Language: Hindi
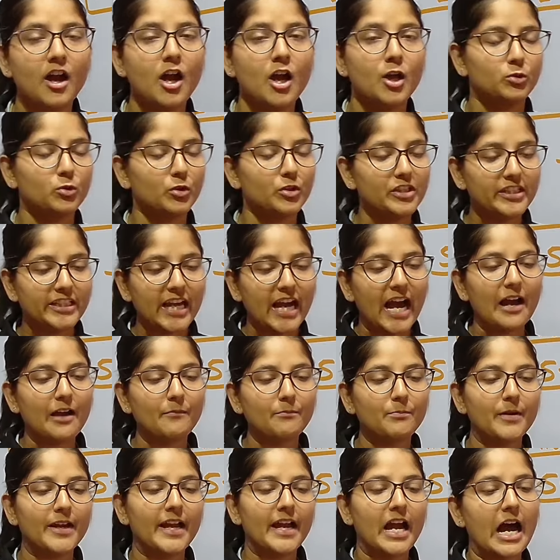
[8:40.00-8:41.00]
तो यहाँ
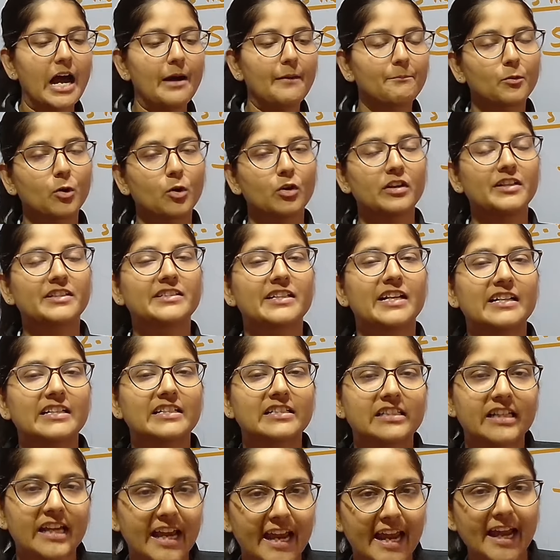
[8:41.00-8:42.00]
पे आपको
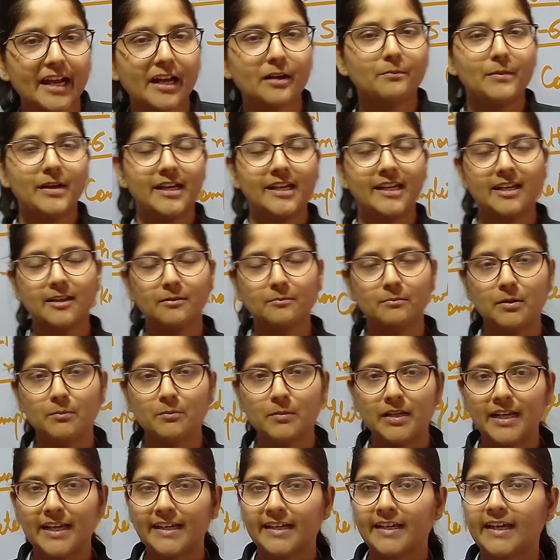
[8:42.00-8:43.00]
रिजल्ट्स एक महीने में
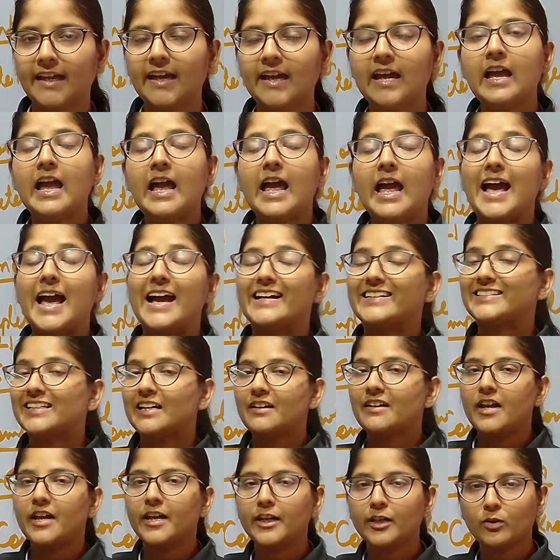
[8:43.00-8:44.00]
मिलेंगे ऐसा
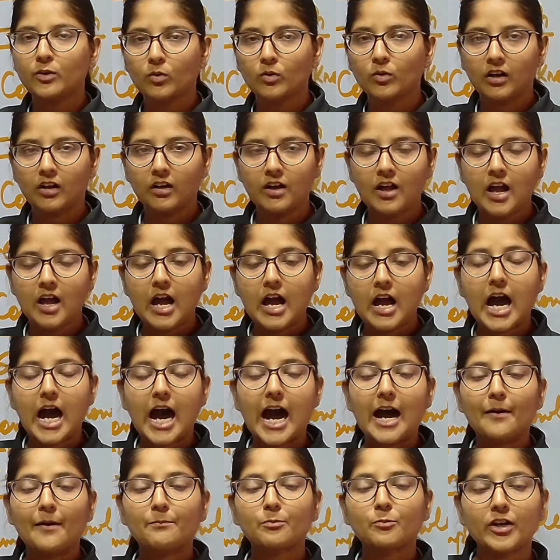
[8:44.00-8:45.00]
नहीं होगा
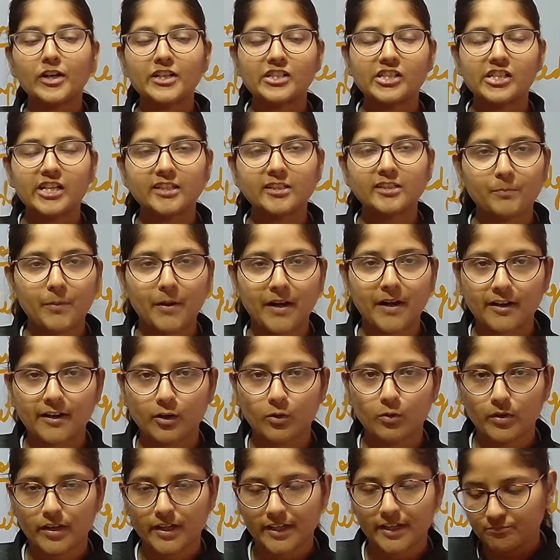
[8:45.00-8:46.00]
आप कोई चीज पढ़ रहे
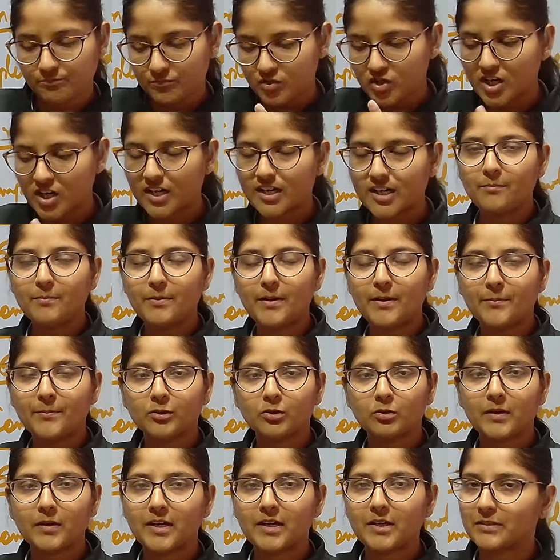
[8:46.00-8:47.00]
होंगे जनरल पेपर तो
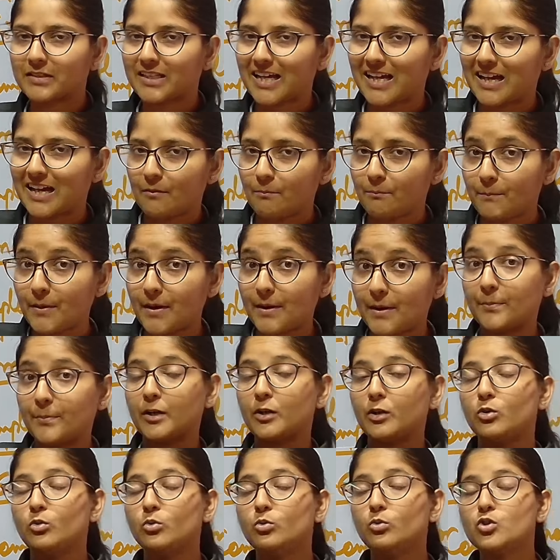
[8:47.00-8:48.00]
मैंने बताया पेपर
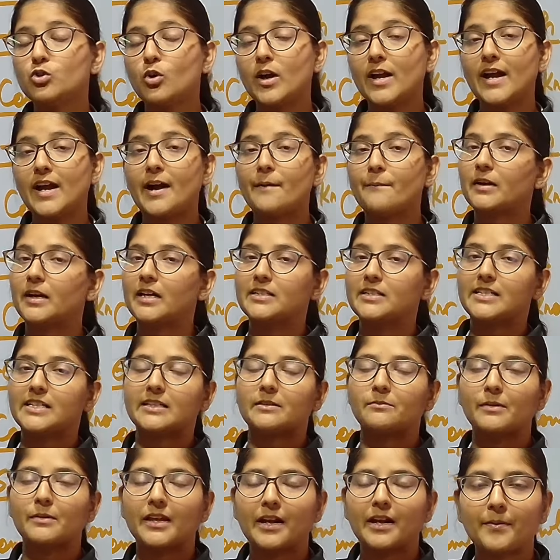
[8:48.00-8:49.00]
टू जो है आपका जैसे
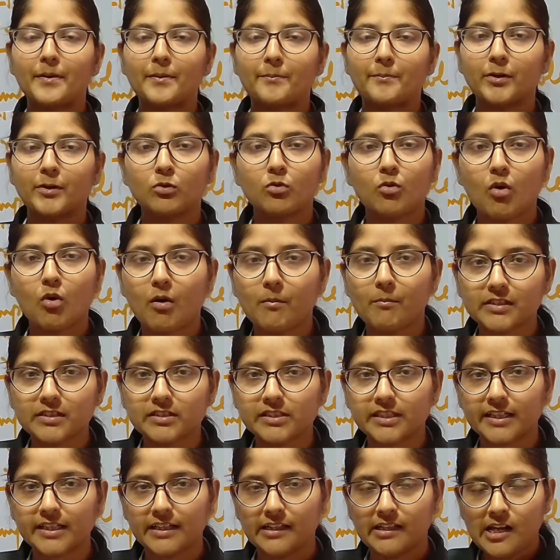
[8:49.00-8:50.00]
मेरा पेपर टू कॉमर्स
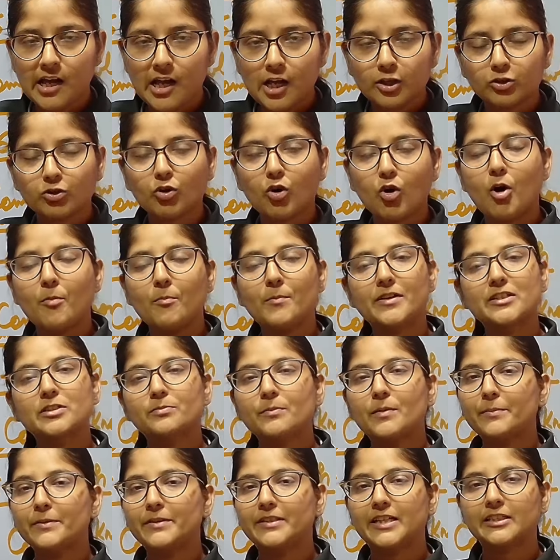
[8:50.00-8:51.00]
है तो कॉमर्स में
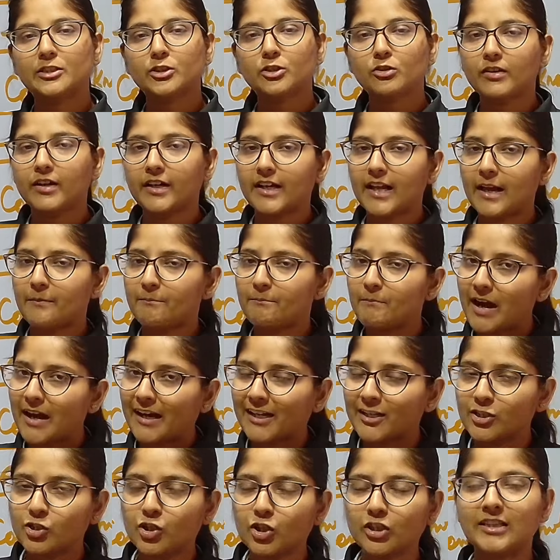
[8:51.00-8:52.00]
भी दस यूनिट है
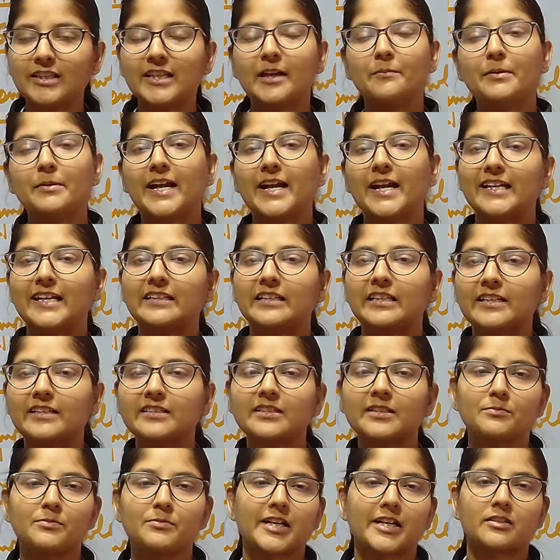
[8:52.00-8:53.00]
बाकी जितने भी एटी थ्री
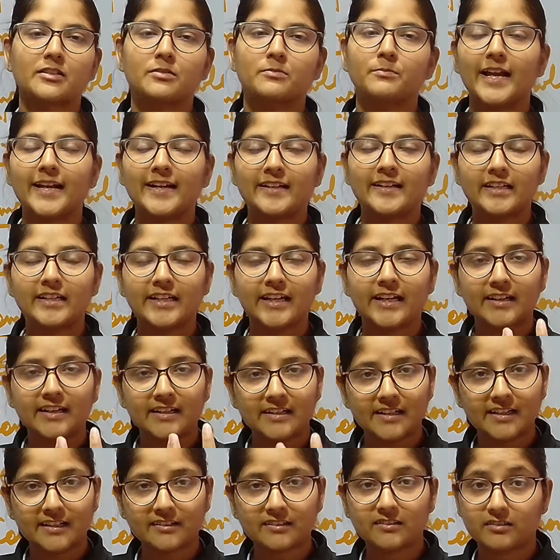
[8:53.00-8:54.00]
सब्जेक्ट्स में एनटीए
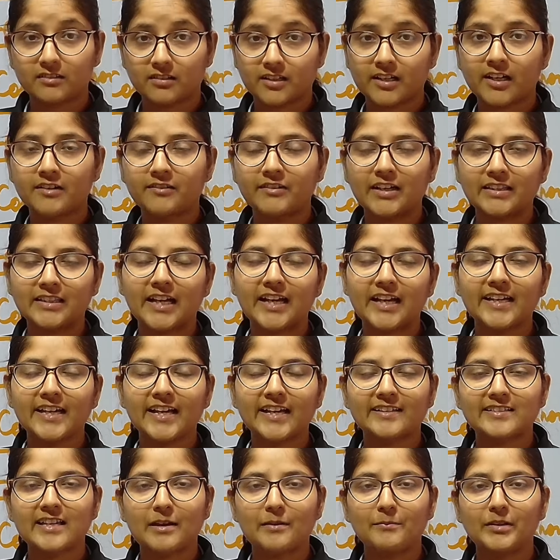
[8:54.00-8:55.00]
कंडक्ट करवाता है ये
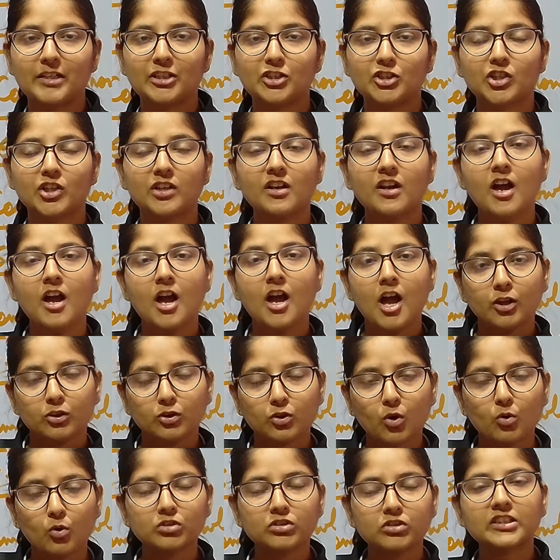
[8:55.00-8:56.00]
एग्जामिनेशन तो
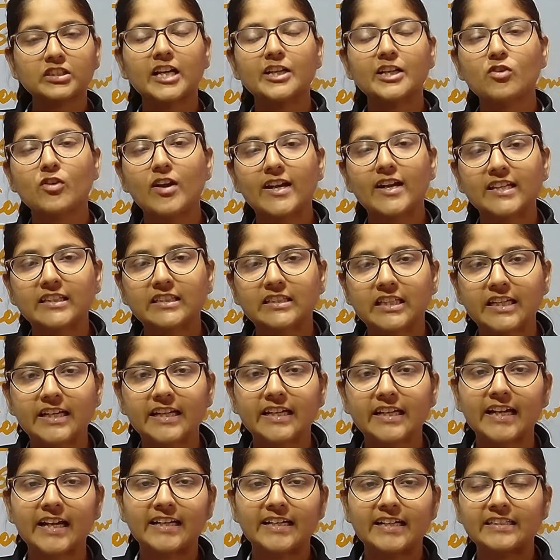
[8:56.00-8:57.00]
उसके जो 83
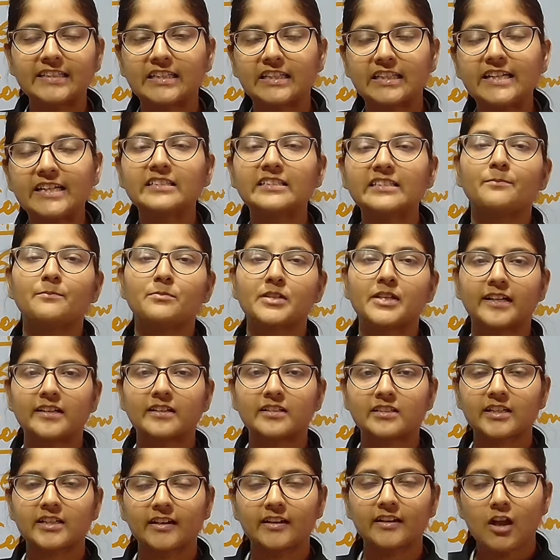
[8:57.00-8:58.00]
के 83
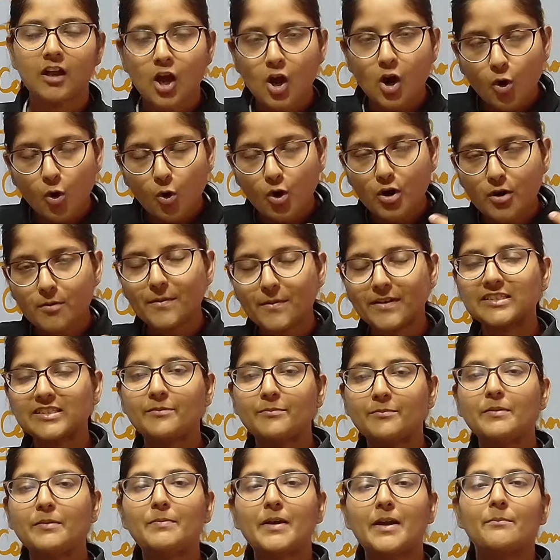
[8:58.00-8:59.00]
सब्जेक्ट्स हैं उनमें
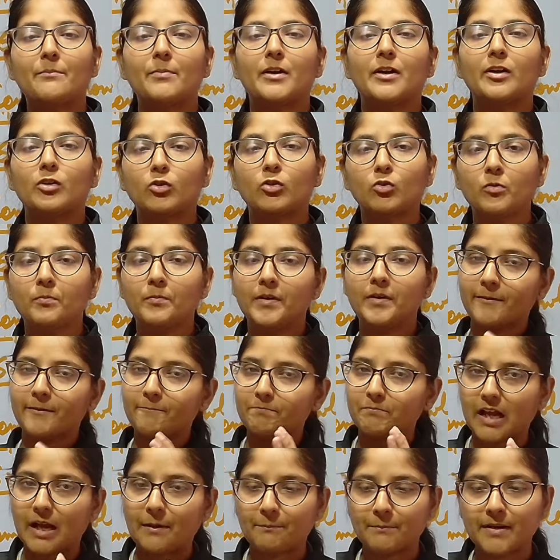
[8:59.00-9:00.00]
सभी पेपर टू में
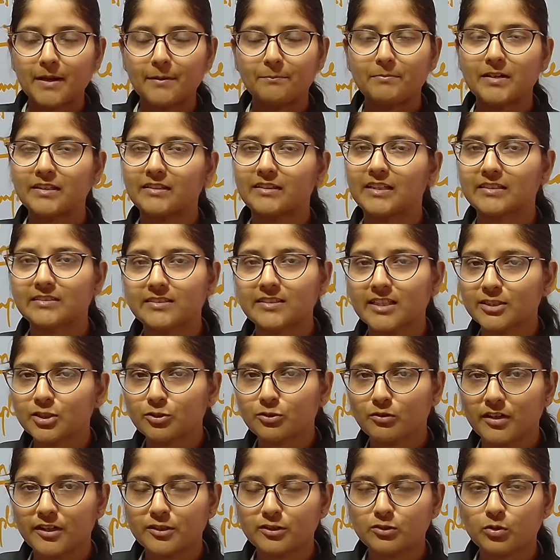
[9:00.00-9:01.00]
अपने अपने 10-10
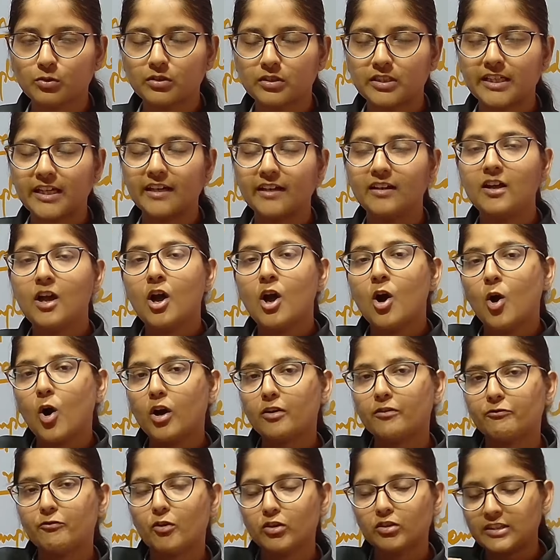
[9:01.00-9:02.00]
यूनिट्स होती हैं और
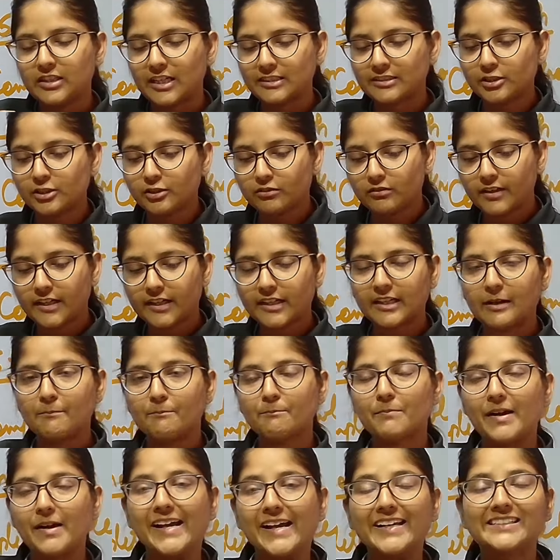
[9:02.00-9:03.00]
वो 10 यूनिट
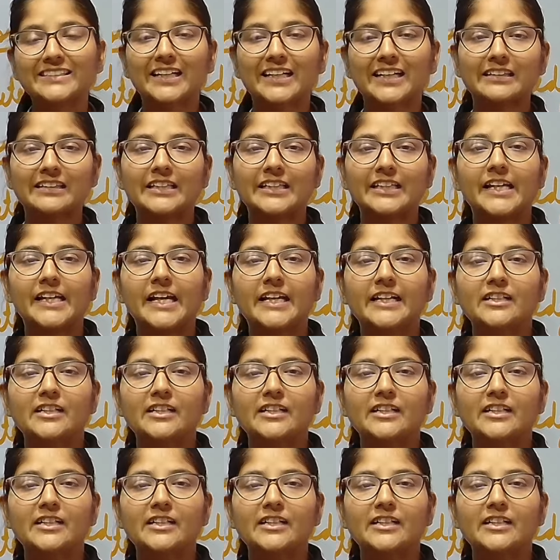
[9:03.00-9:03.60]
कंप्राइज करती हैं